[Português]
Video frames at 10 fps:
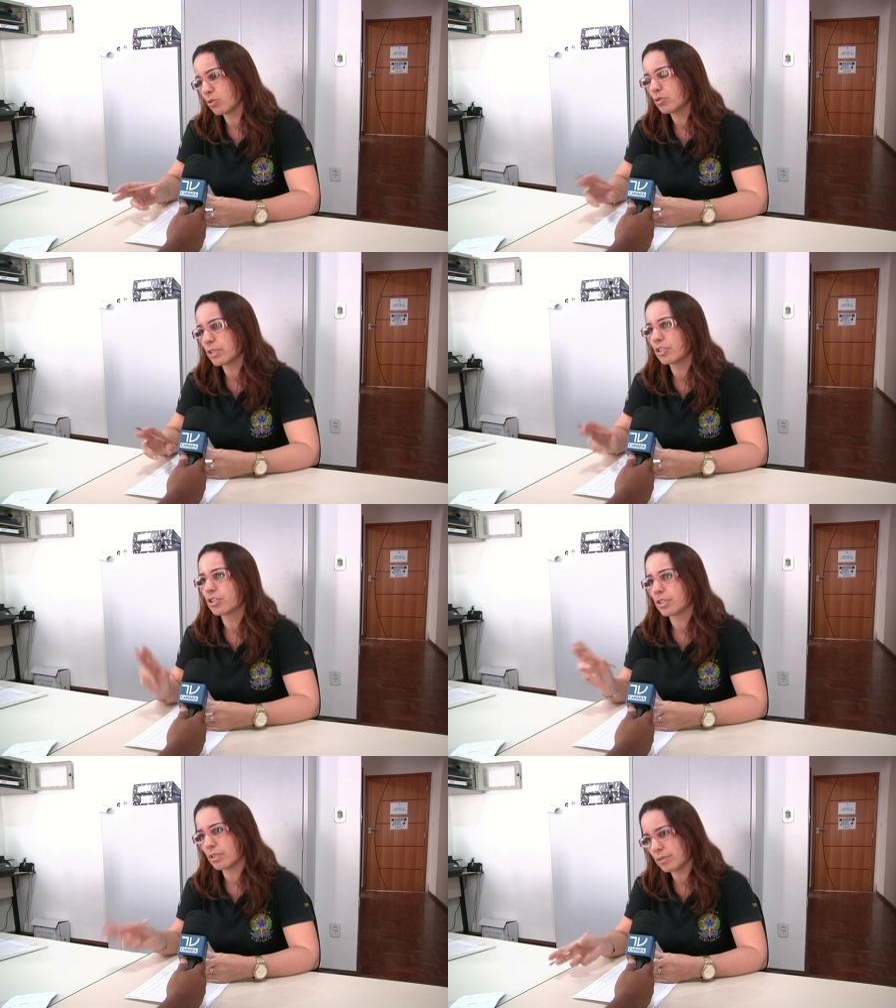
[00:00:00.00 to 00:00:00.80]
dois ou três
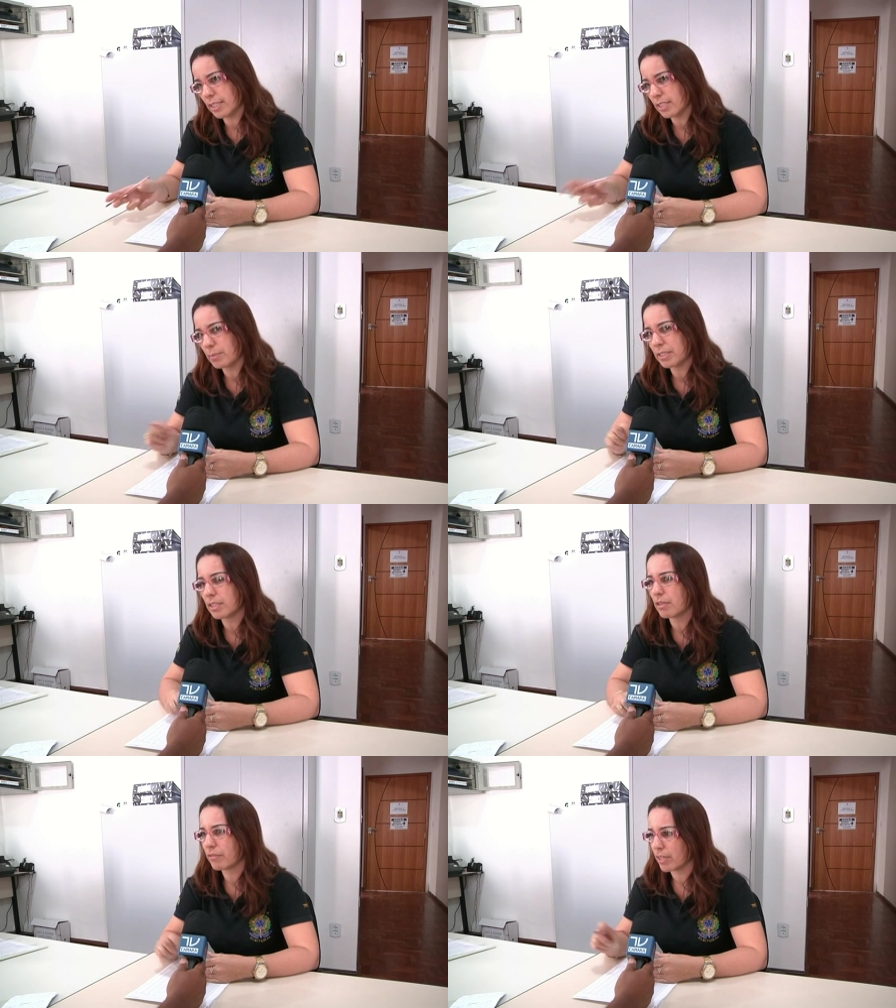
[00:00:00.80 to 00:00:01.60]
distritos ainda para
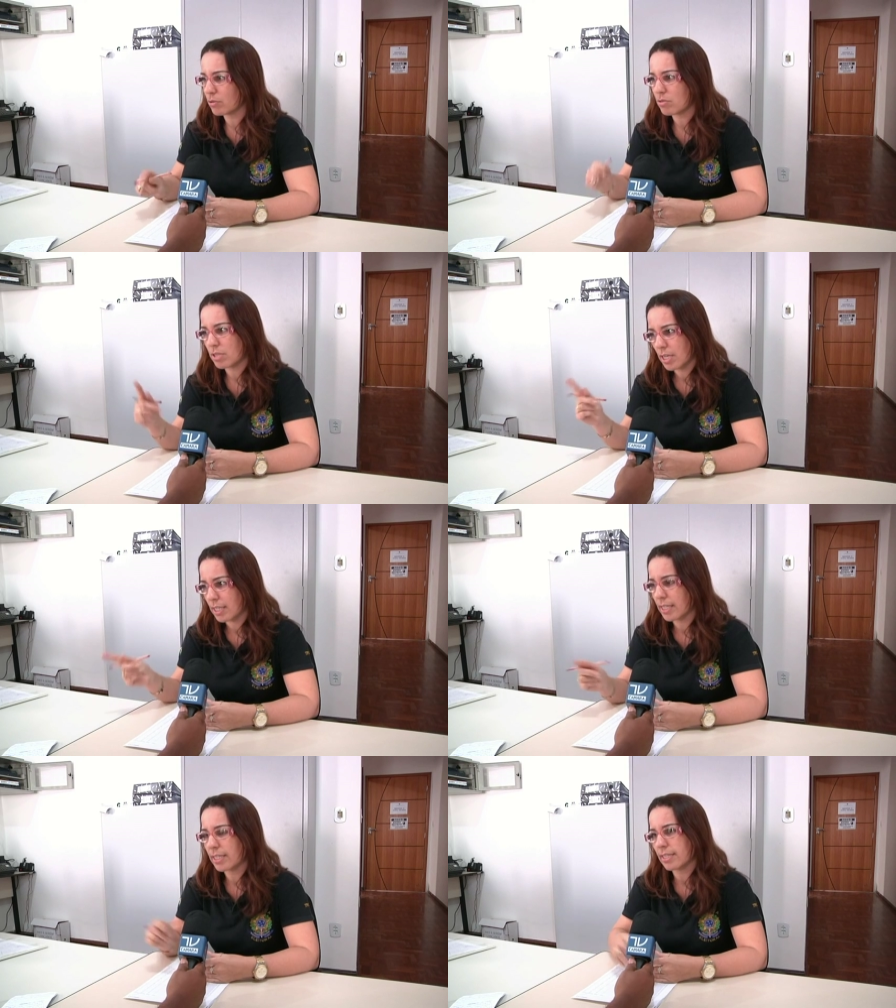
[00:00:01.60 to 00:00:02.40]
serem feitos
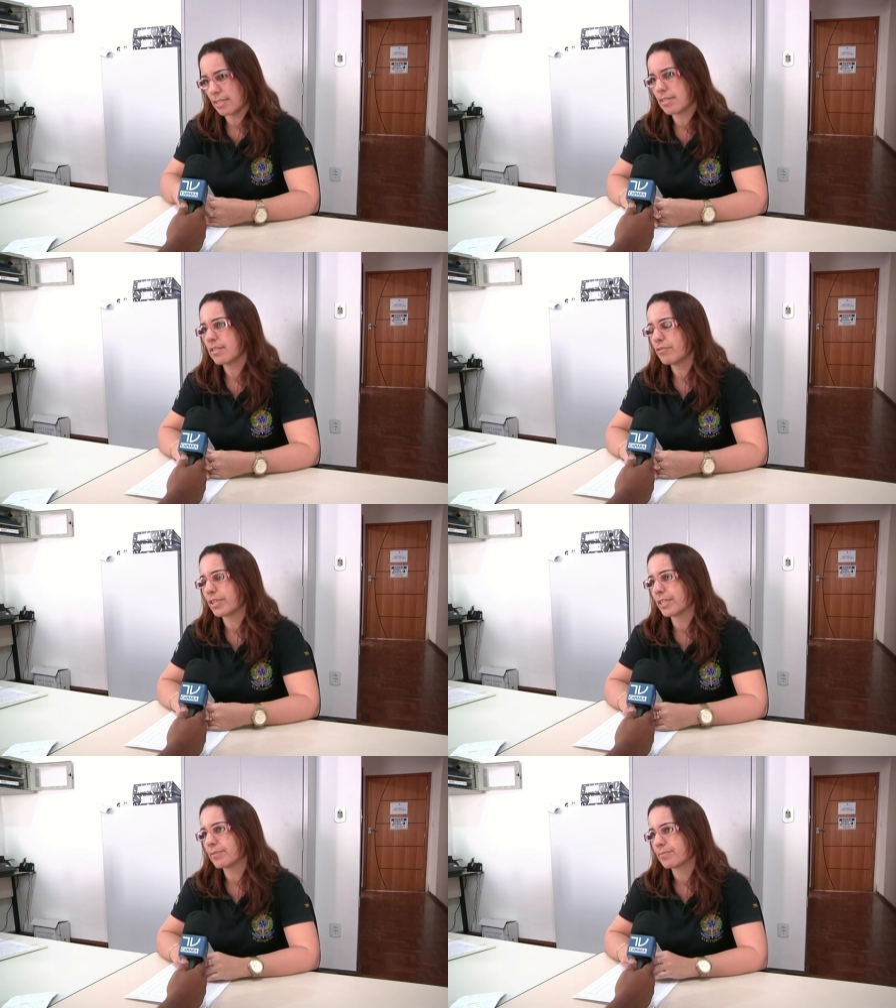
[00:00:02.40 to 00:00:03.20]
daqui até
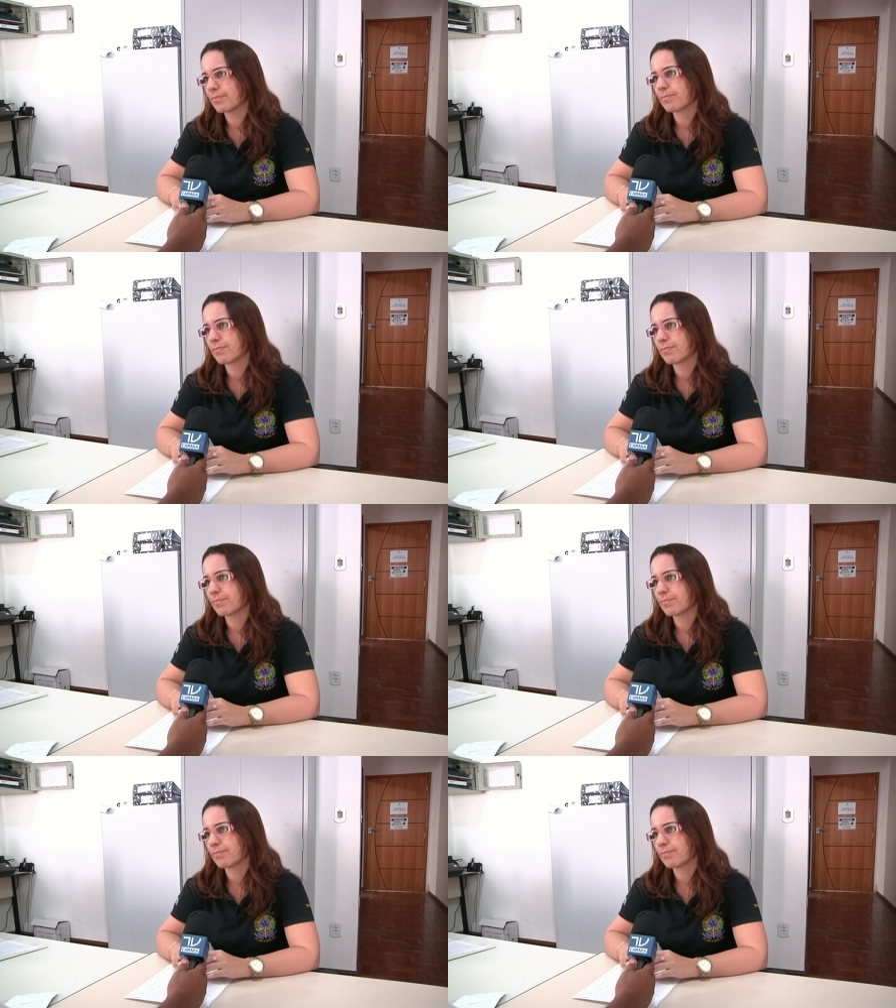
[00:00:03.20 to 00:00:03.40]
sexta-feira.